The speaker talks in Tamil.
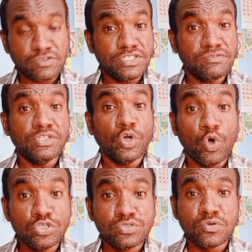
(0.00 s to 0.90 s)
ஸோ இது வந்து
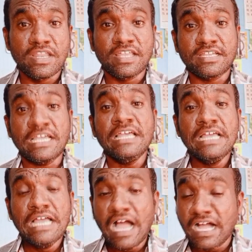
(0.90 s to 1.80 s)
ஹோசூரில் இருக்குது
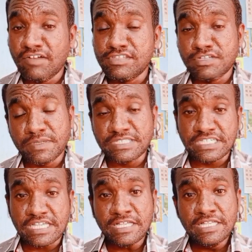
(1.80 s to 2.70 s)
அங்கே வந்துட்டு
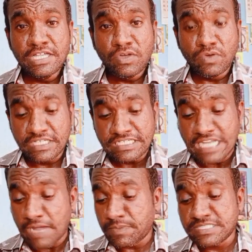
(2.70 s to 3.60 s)
பார்த்தீங்கன்னா உங்களுக்கு
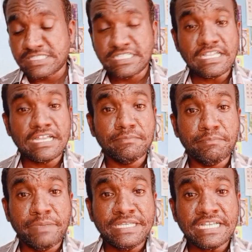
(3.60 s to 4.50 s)
நாற்பது சீட்டு அண்ட்
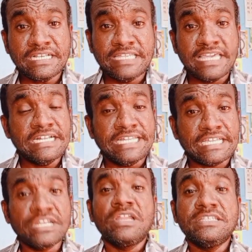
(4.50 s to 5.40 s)
பிடெக் டெய்ரி
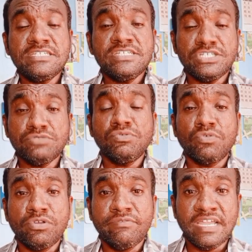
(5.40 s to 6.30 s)
டெக்னாலஜி இதுவும்
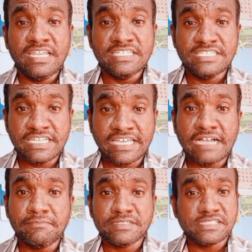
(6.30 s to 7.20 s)
கொடுவேலி சென்னை
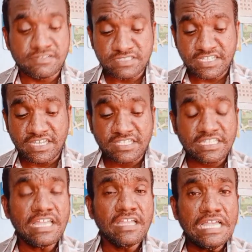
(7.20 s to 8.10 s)
கேம்பஸில் வந்துட்டு
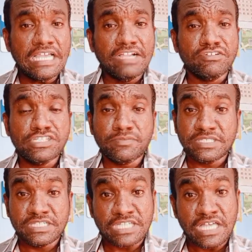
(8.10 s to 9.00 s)
இருக்குது இங்கே வந்துட்டு
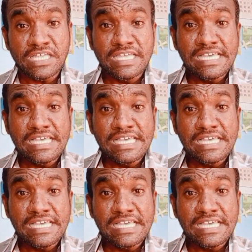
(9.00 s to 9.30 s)
பார்த்தீங்கன்னா